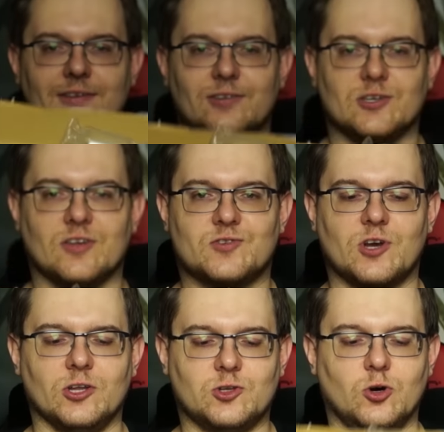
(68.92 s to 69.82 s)
Coś jest w
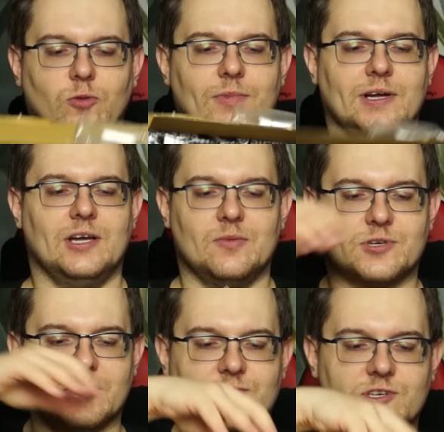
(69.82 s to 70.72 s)
środku!
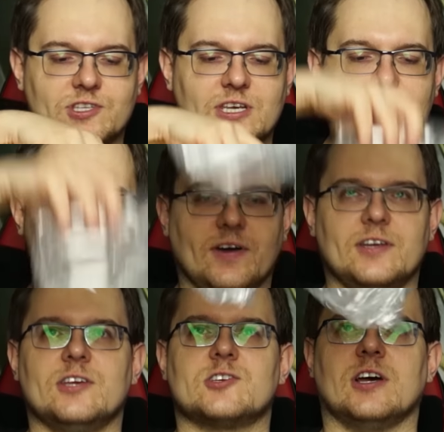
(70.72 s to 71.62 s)
Przede wszystkim
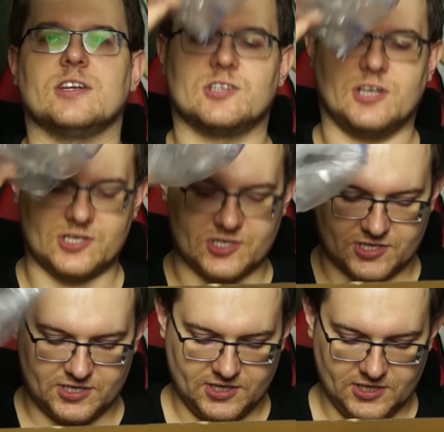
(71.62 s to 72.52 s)
najfajniejsza
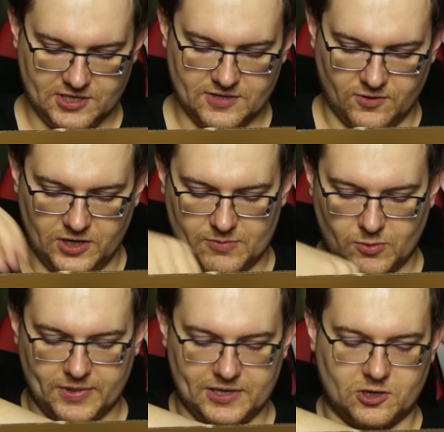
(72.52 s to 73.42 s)
rzecz folia
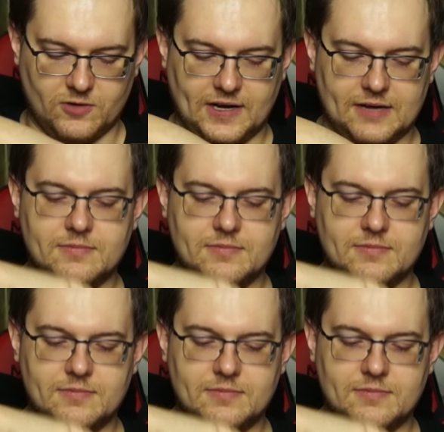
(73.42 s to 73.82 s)
bubelkowa.